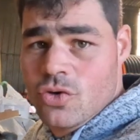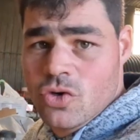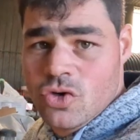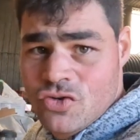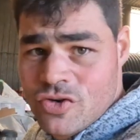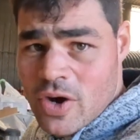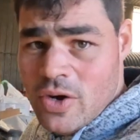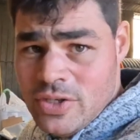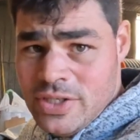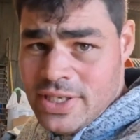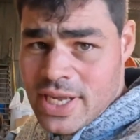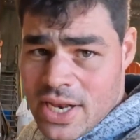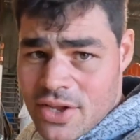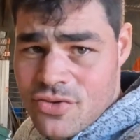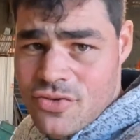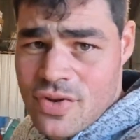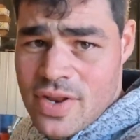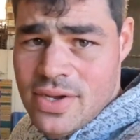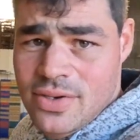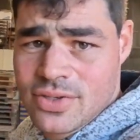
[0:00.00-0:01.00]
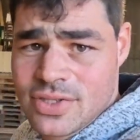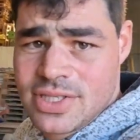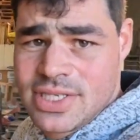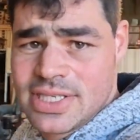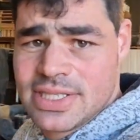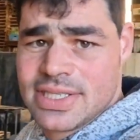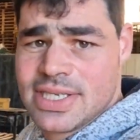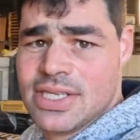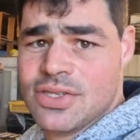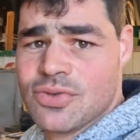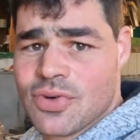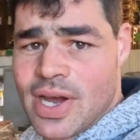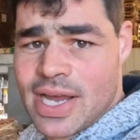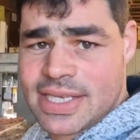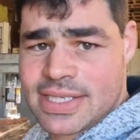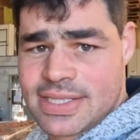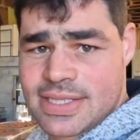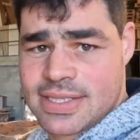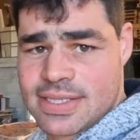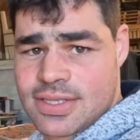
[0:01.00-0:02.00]
Donc je vais aussi calculer aussi ce qui nous
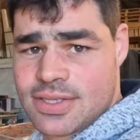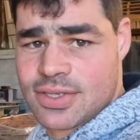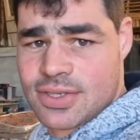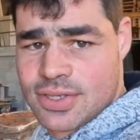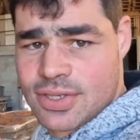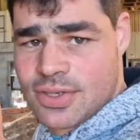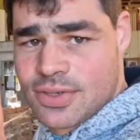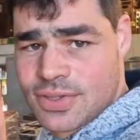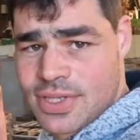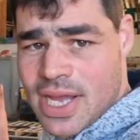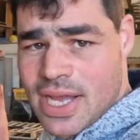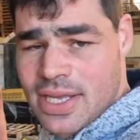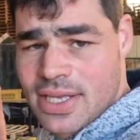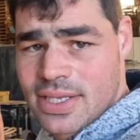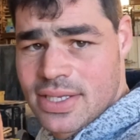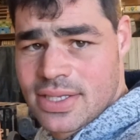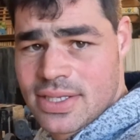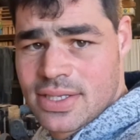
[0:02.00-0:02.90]
reste euh, qu'on a.